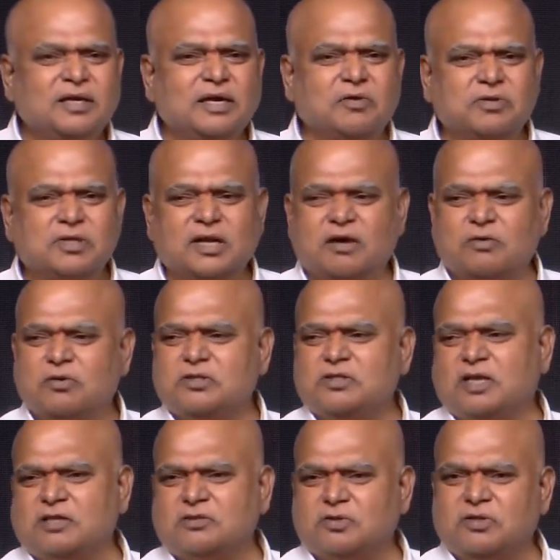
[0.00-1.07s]
ఏముంది నా గురించి
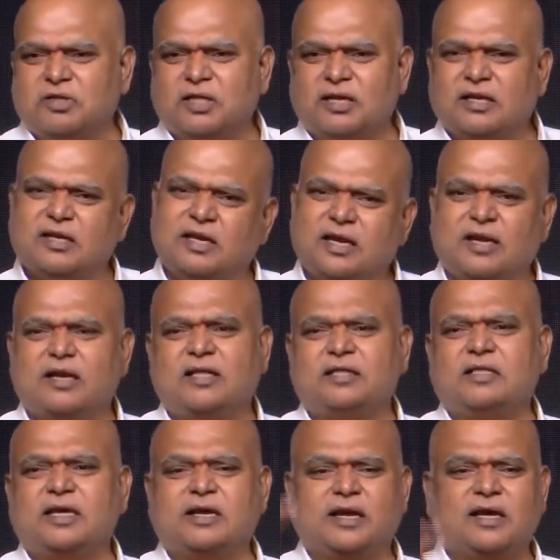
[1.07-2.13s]
రాసుకునేదానికి నేను రెడీ
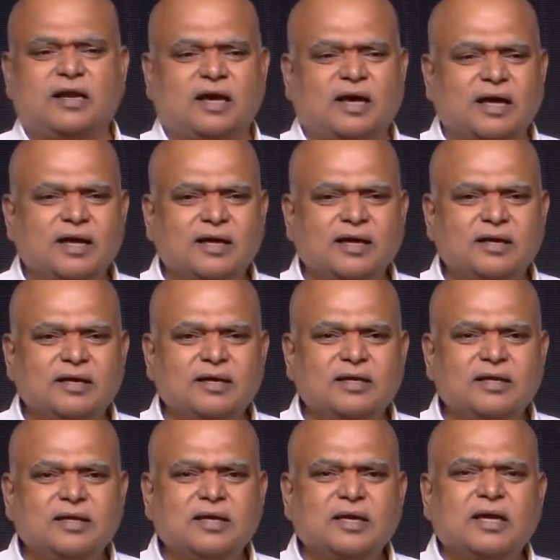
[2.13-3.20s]
దేనికైనా
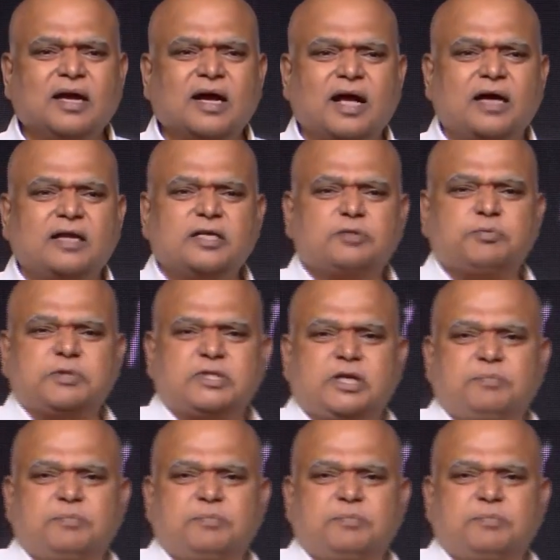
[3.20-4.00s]
ఇంకా ఆయన స్పెషల్